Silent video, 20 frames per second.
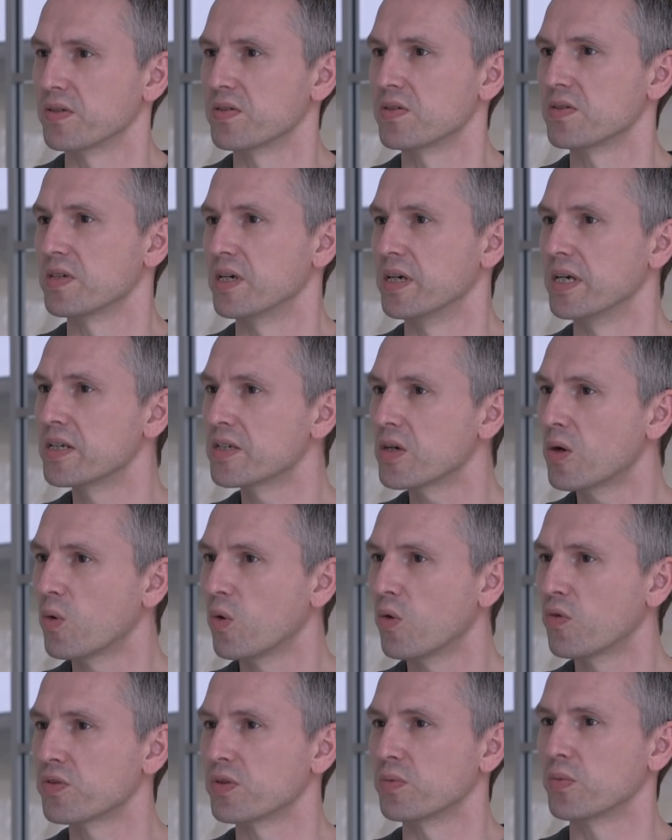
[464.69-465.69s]
Das ist ihr
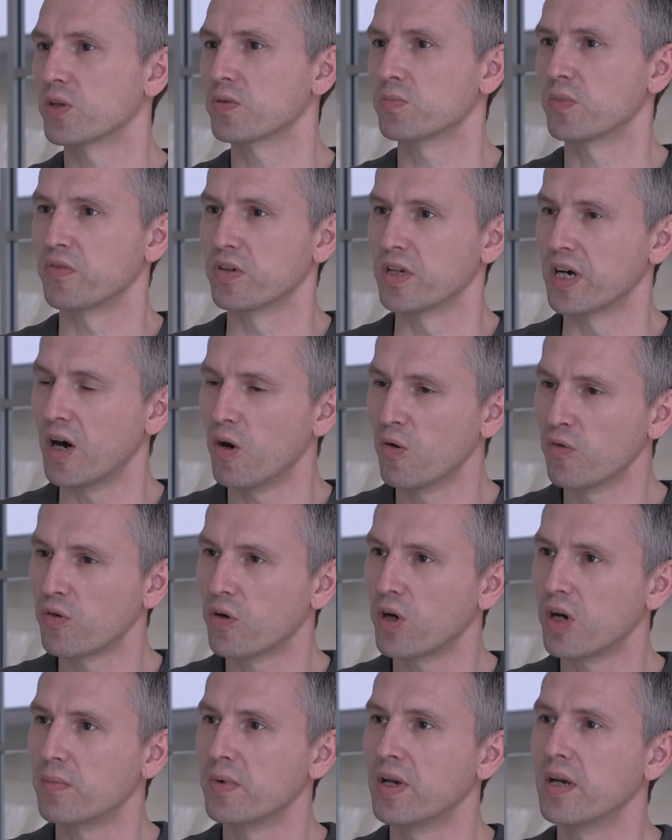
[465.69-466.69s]
Hinterhof, sie möchten mal wieder
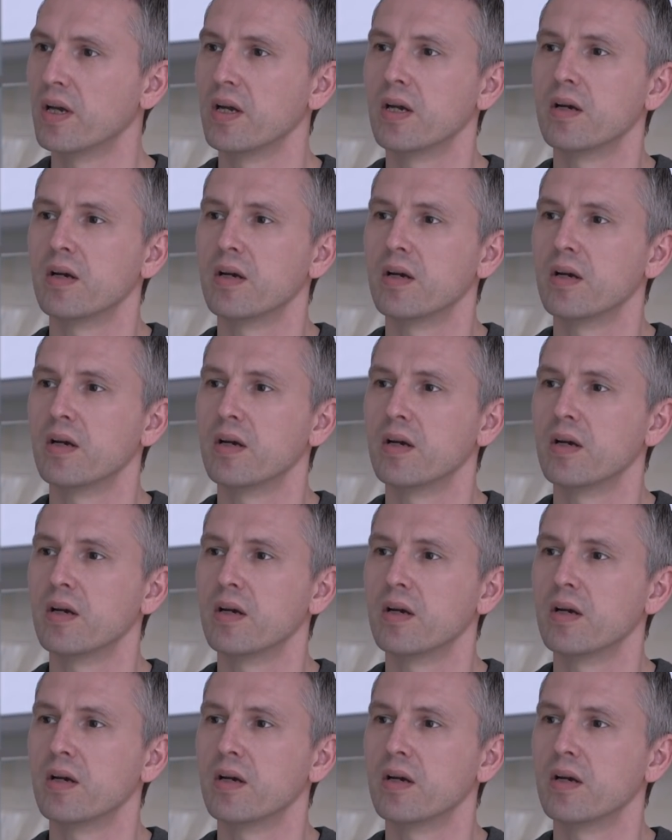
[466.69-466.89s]
aufräumen.